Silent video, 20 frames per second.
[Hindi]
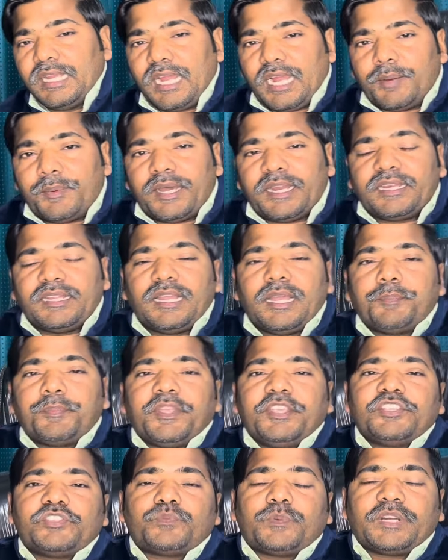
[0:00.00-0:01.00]
हमारे यहाँ
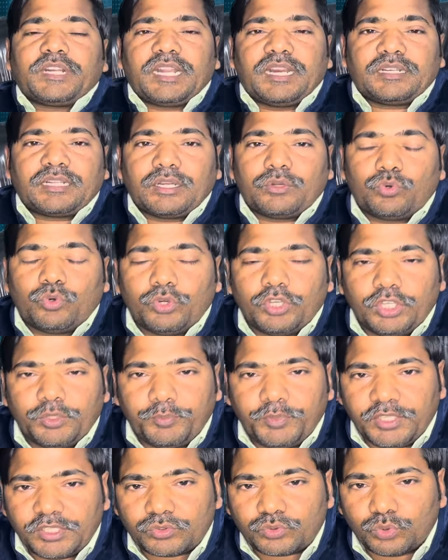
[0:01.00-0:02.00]
पे इस प्रकार का कोई
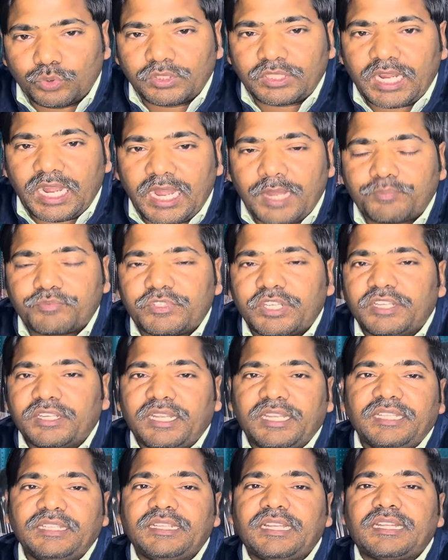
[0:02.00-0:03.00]
भी शुल्क आपसे
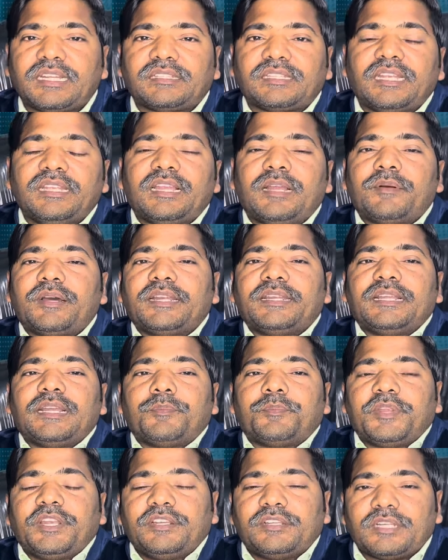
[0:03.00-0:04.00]
नहीं लिया जाता है हमारे यहाँ
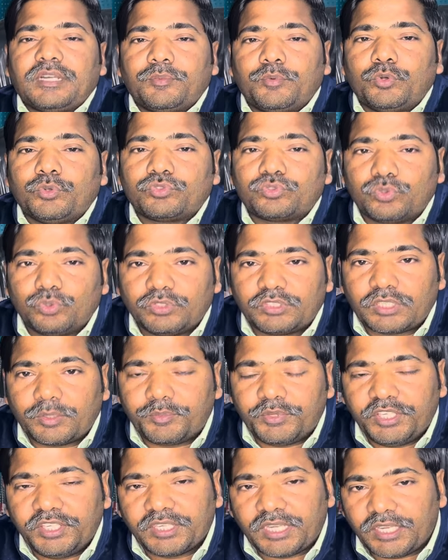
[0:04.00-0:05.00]
पे इंटरव्यू शुल्क
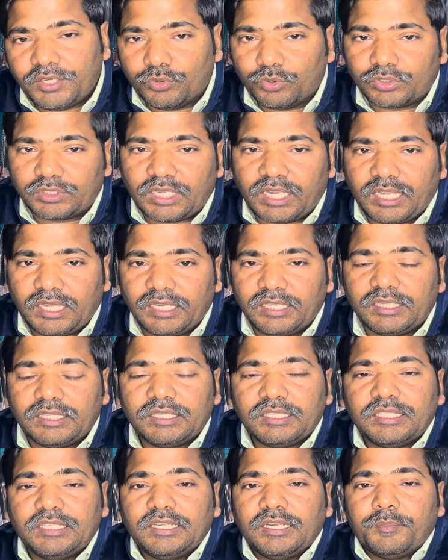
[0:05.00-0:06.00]
भी नहीं होता है
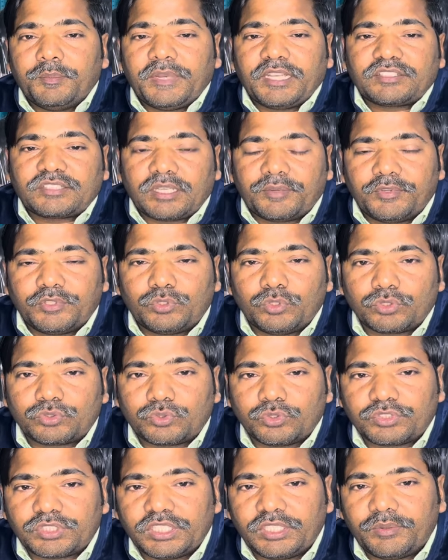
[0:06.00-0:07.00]
मैं सभी
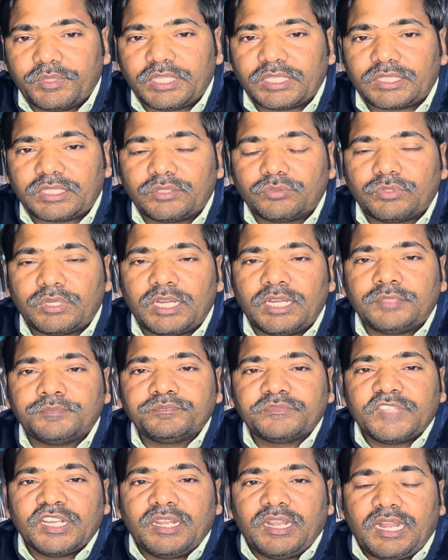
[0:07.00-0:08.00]
दोस्तों से निवेदन करूंगा
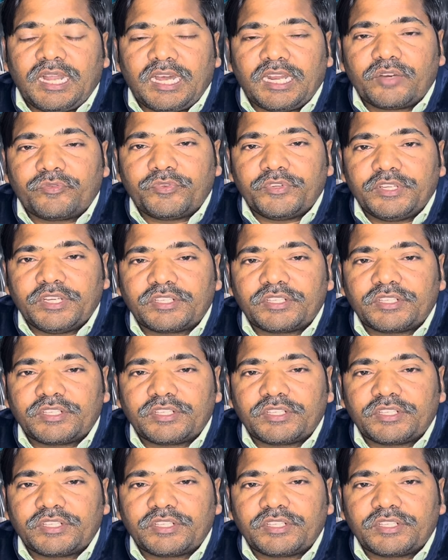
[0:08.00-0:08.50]
आर